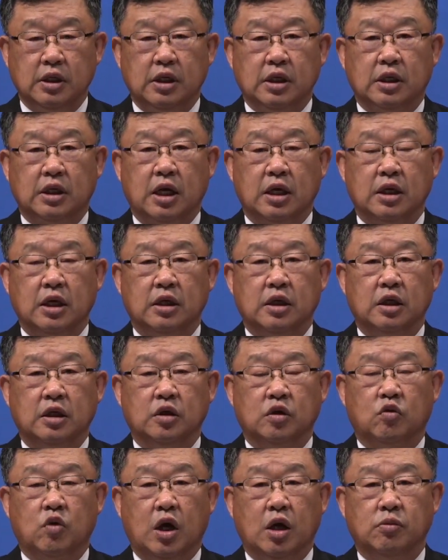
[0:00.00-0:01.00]

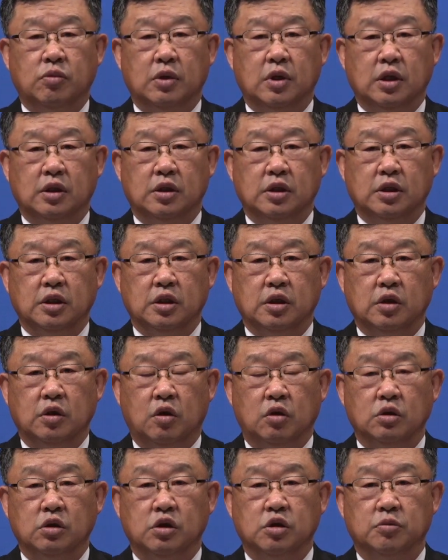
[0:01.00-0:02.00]
가난한 과부가 드리는
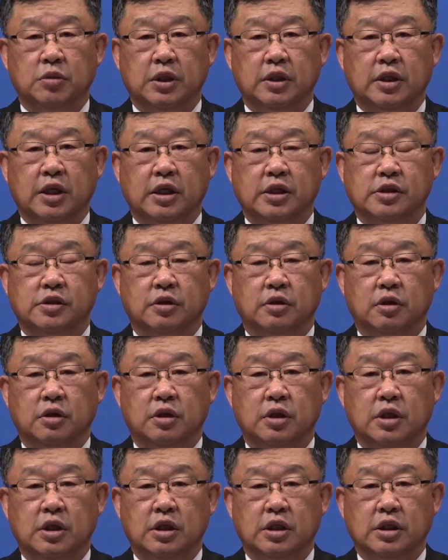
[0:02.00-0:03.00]
헌금에 대해서
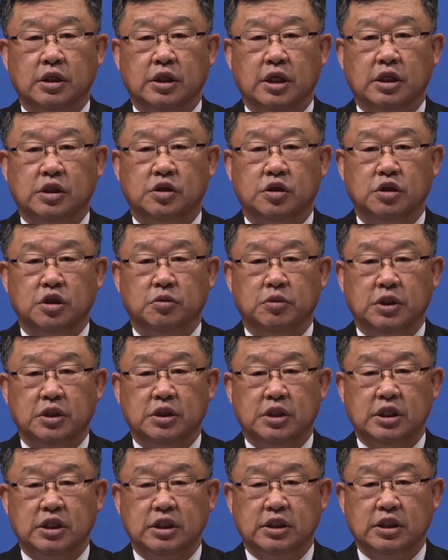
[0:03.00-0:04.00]
예수님이
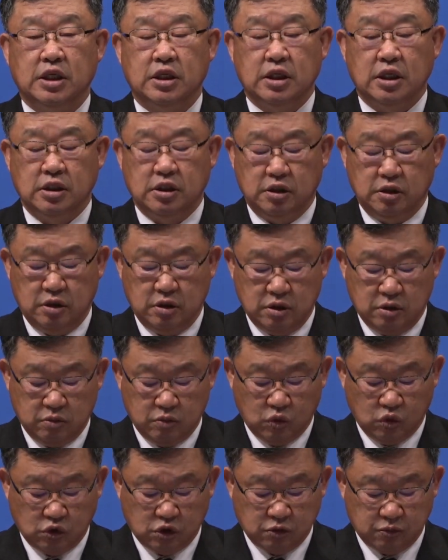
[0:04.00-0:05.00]
칭찬하는
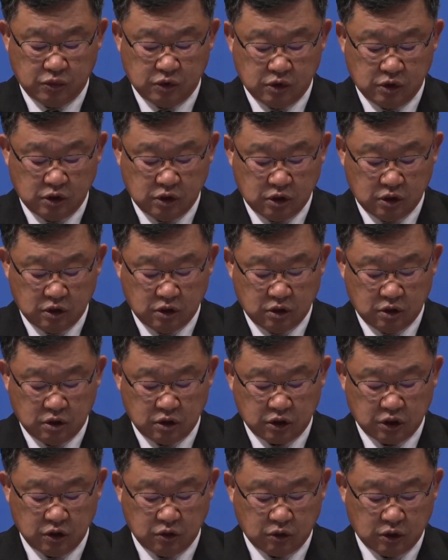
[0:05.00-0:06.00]
모습을 어,
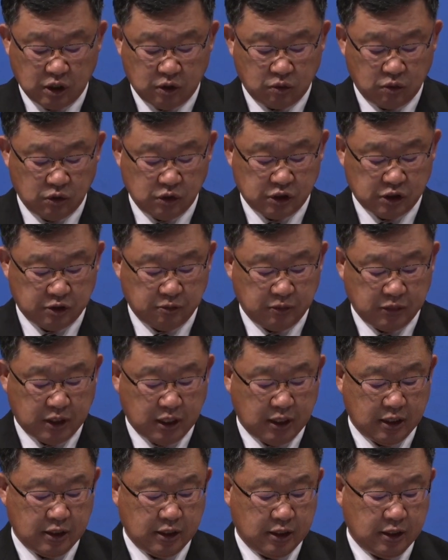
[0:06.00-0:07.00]
기록하고
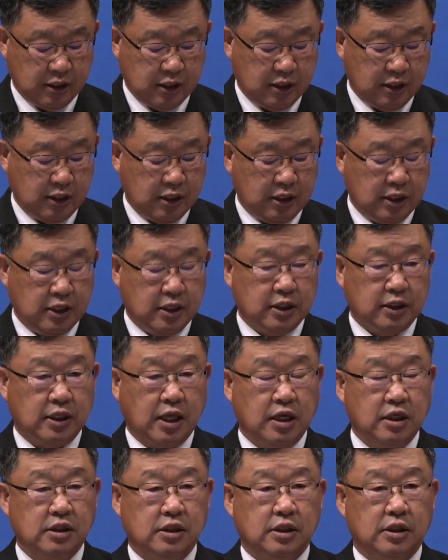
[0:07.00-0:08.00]
있습니다.
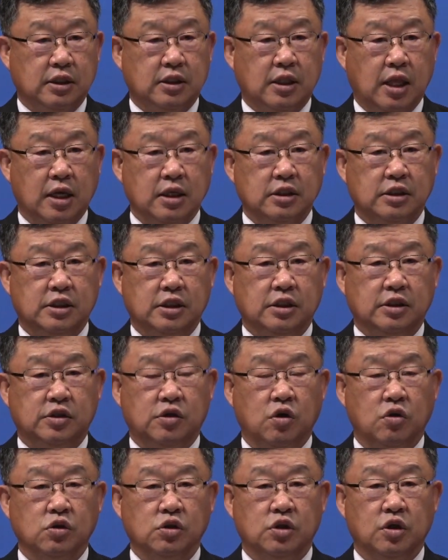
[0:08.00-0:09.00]
당, 당시
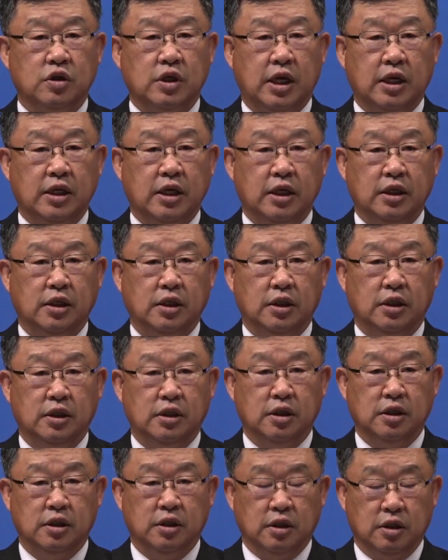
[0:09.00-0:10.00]
성전 안에
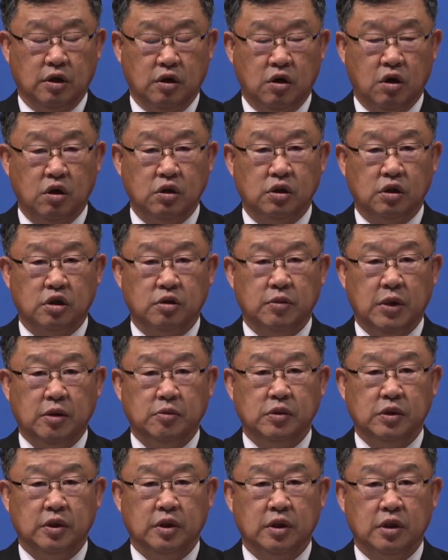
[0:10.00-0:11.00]
있는
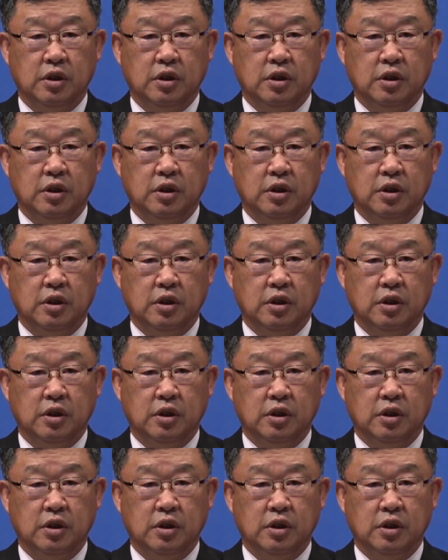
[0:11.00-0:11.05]
헌금함은